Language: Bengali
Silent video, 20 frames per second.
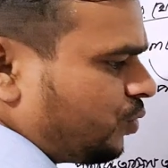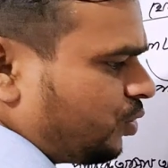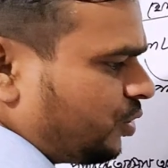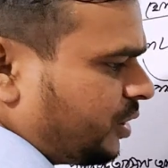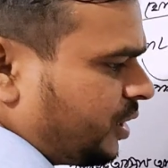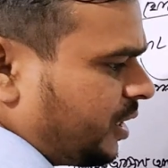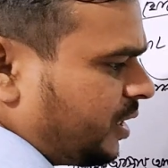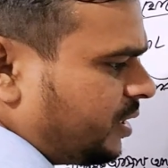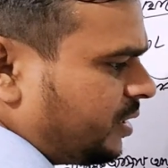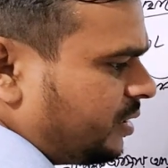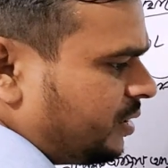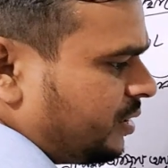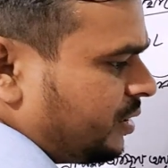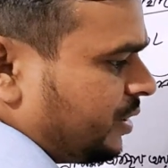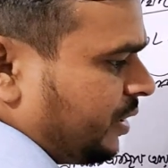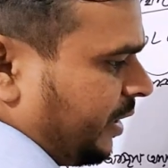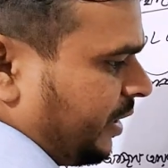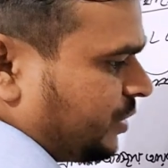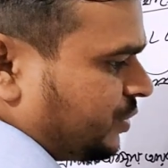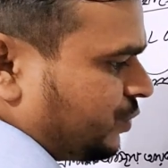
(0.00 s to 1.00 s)
যৌগটা
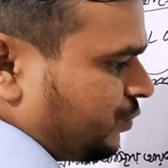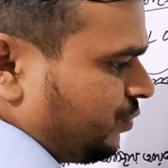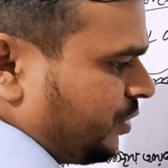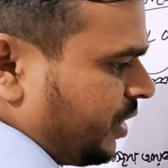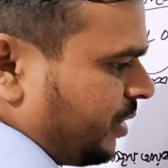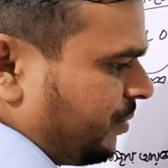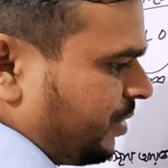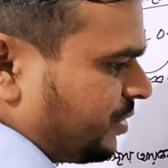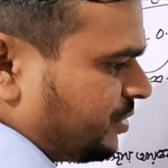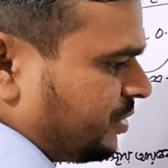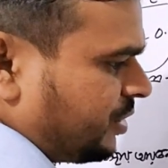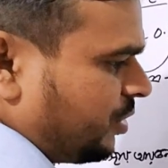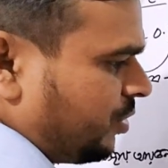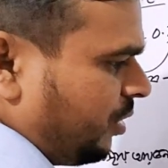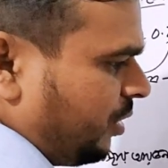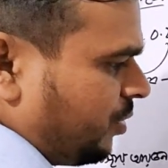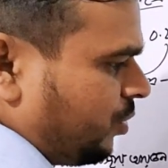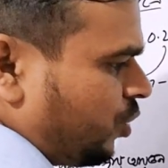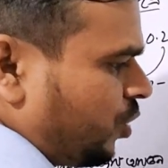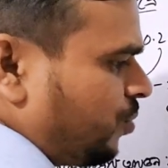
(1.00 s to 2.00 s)
এই সোডিয়ামের যে
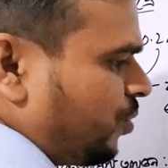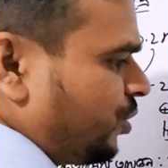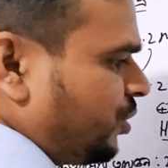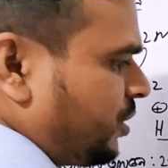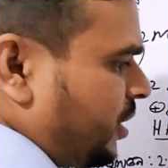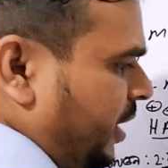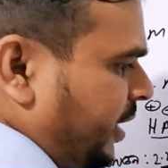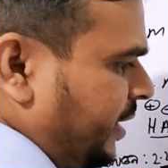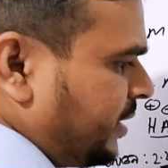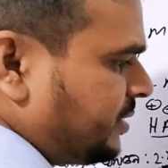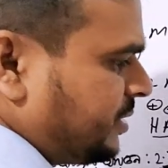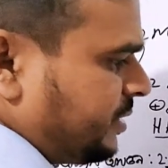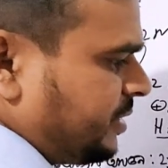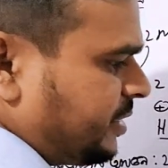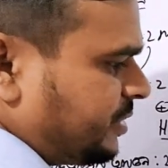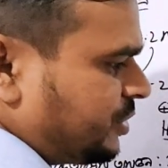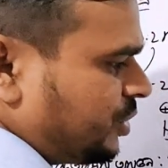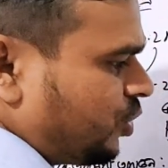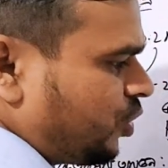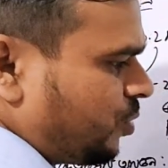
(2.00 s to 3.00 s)
লবণটা
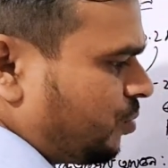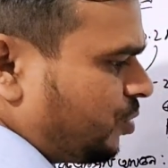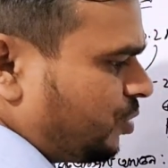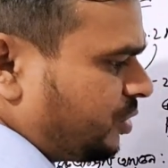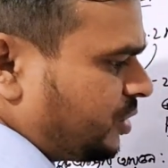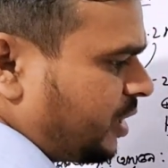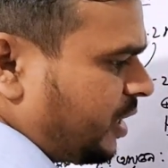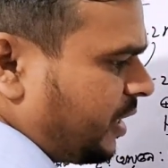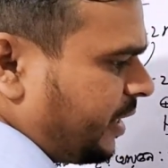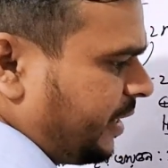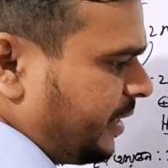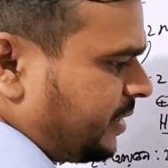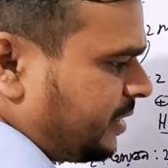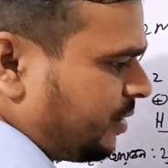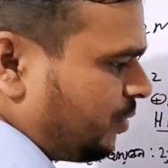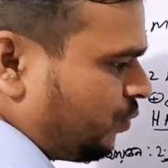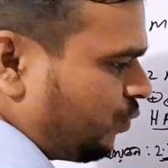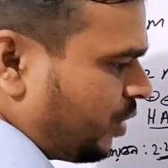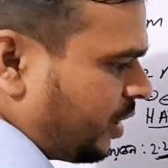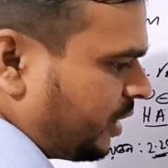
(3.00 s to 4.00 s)
অ্যাসিডের যে লবণটা
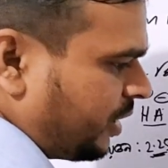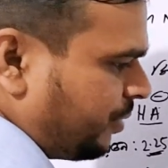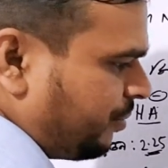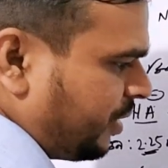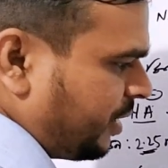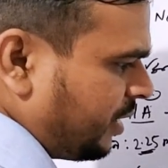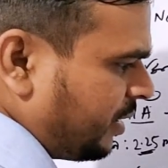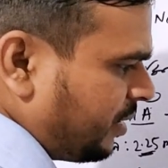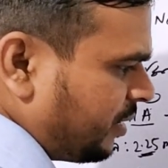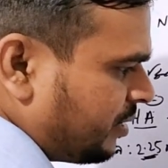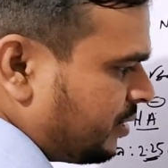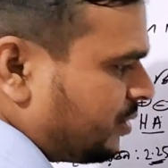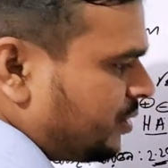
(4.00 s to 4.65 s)
এটা ওয়ান এম এল